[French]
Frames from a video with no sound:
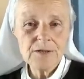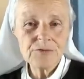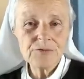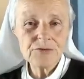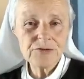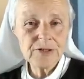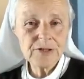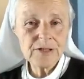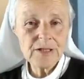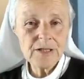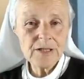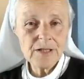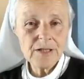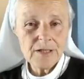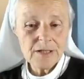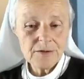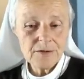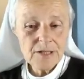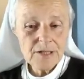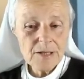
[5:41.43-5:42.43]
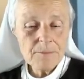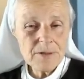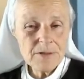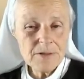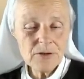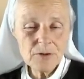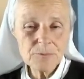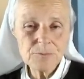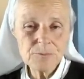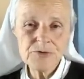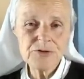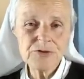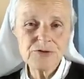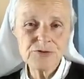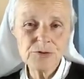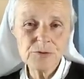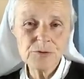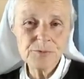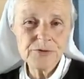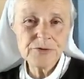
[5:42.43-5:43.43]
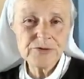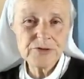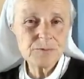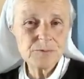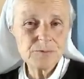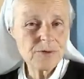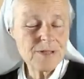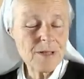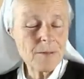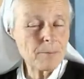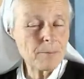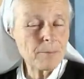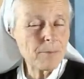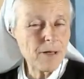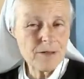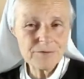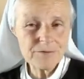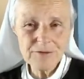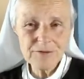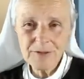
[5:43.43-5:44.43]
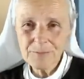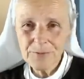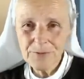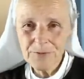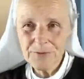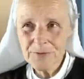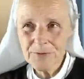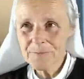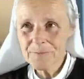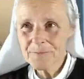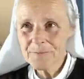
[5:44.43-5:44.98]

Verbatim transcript: Et vous serez dans la meilleure position possible. Donc il n'y a pas à avoir peur.